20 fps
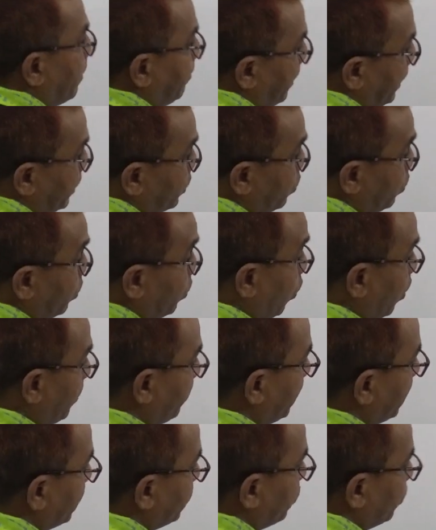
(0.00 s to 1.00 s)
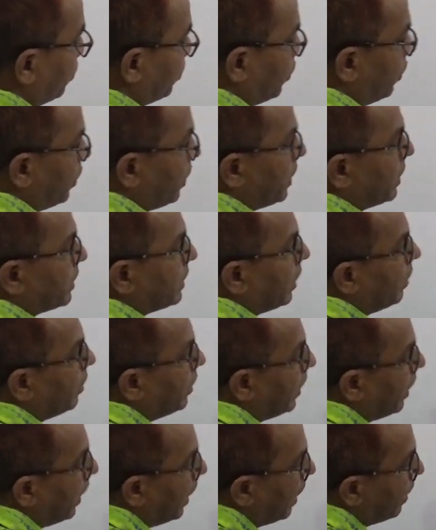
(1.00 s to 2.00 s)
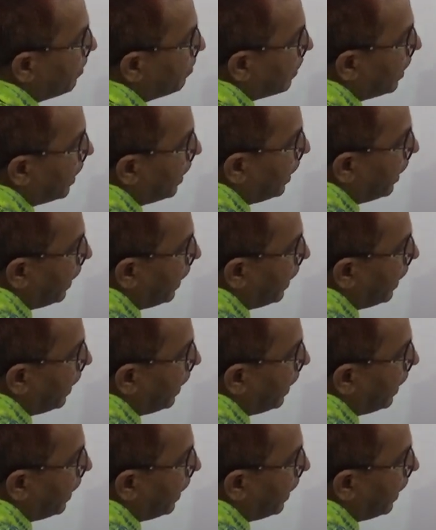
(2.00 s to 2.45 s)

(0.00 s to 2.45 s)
ম্যাথগুলো কমপ্লিট করব তাহলে আমরা